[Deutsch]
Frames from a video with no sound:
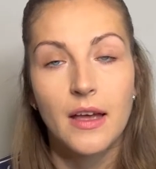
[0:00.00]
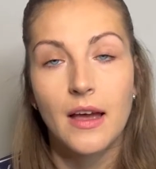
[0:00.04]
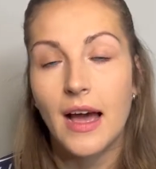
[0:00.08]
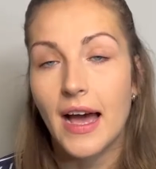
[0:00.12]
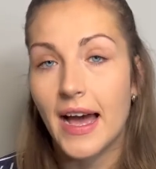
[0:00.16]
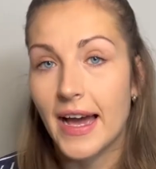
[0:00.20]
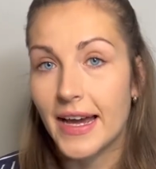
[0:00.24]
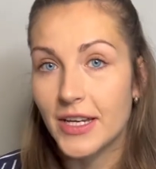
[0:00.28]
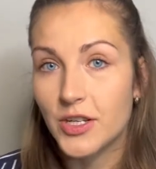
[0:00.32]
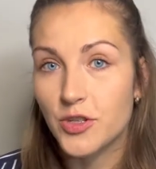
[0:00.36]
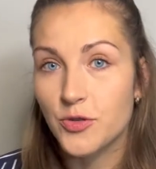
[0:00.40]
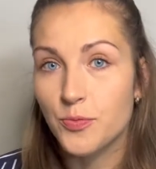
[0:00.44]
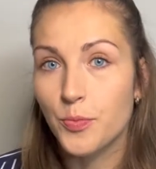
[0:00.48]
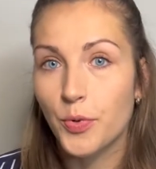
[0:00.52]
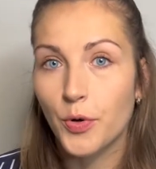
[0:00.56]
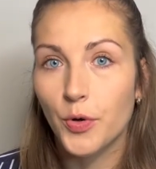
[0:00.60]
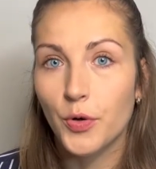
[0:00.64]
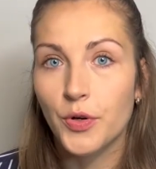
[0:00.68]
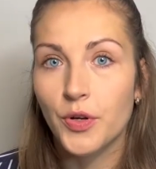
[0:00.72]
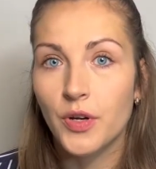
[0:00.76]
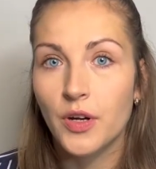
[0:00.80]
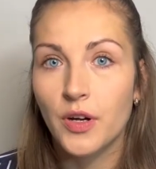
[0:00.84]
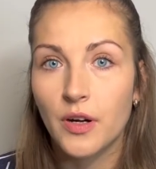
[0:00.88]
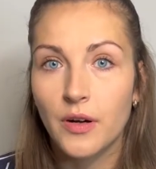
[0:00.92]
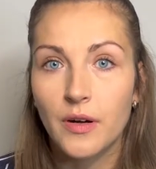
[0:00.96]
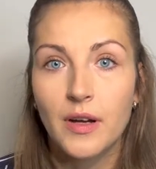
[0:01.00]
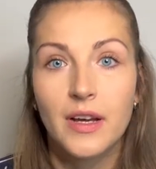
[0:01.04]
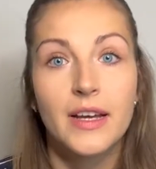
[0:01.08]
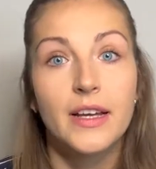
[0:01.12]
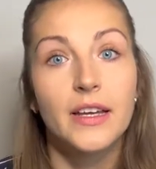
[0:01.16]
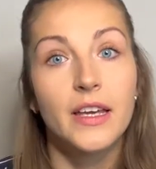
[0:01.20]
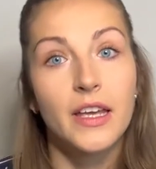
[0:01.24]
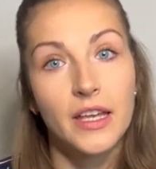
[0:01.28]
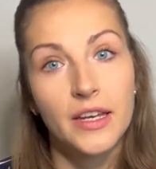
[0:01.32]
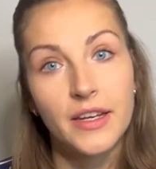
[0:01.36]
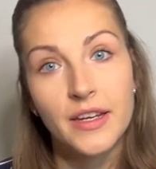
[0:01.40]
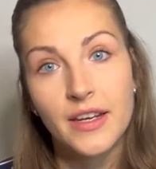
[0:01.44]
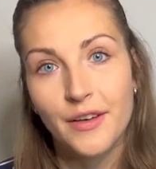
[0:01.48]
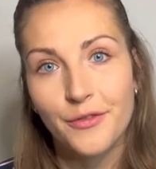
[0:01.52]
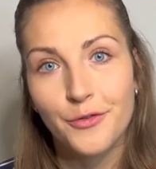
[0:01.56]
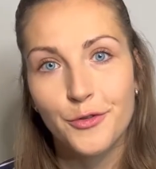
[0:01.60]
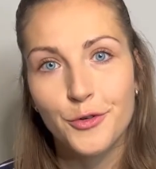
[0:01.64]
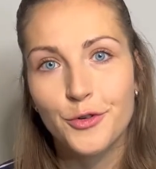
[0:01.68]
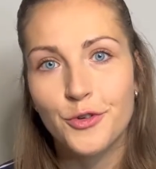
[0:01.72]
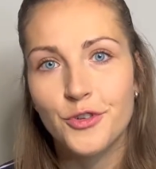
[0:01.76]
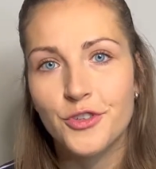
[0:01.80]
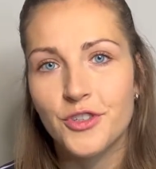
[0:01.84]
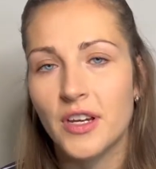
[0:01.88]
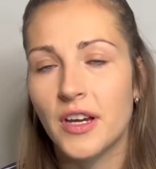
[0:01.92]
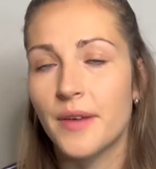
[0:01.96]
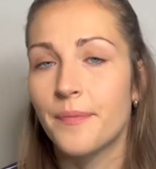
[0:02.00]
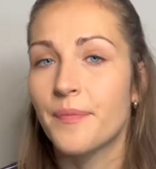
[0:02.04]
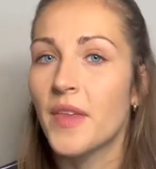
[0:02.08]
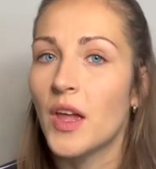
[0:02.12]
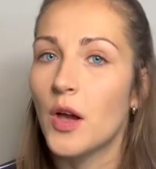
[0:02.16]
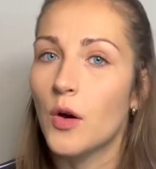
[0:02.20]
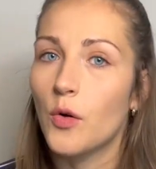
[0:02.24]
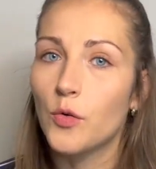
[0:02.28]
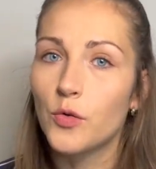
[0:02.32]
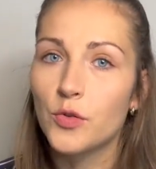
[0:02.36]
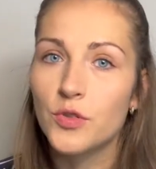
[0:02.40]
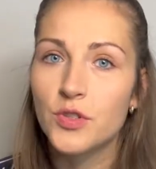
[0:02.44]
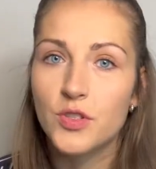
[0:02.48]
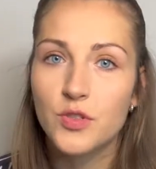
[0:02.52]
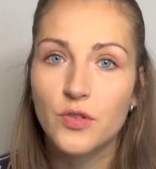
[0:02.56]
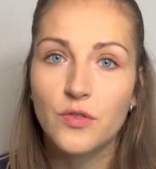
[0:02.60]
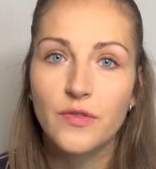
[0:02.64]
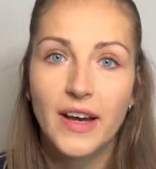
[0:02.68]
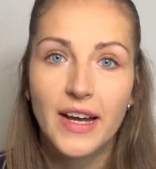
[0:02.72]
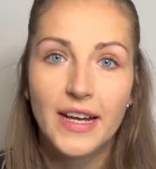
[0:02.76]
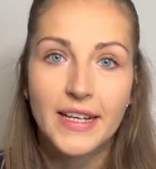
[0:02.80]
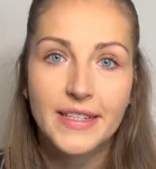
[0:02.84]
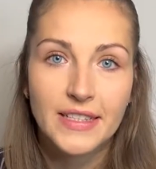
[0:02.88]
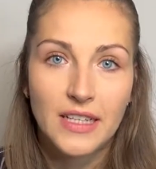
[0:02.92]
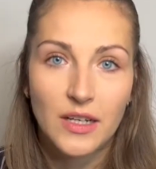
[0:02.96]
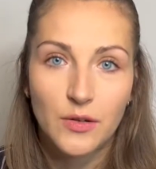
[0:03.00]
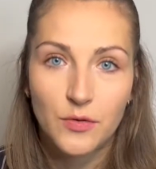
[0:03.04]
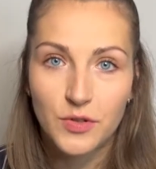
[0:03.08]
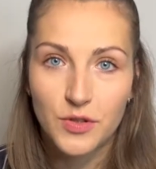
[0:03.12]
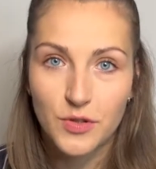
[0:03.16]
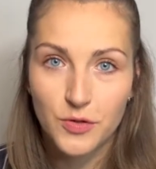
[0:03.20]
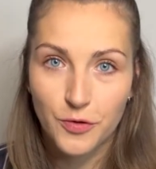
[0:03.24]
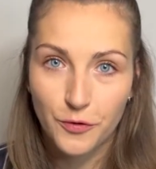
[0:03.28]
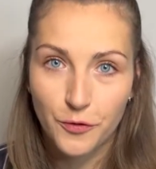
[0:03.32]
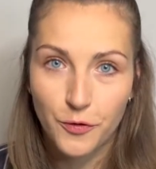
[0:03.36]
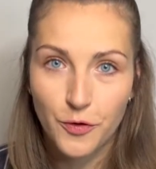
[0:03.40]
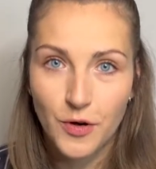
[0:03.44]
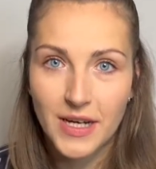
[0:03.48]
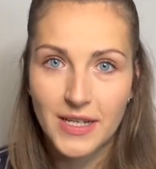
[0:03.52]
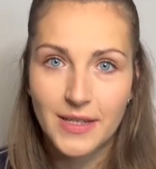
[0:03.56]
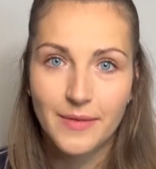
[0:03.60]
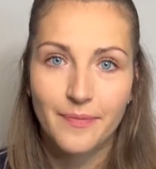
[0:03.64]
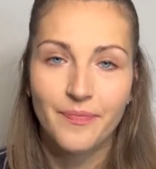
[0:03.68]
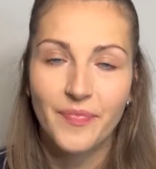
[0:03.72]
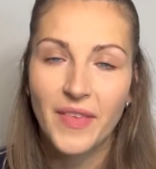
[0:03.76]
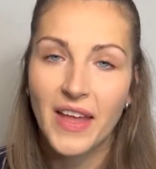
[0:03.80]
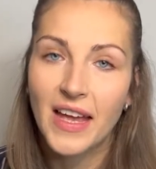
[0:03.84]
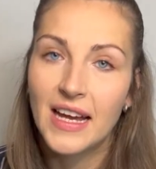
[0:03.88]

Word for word: Eisprünge, Kinderwünsche und so weiter und so fort.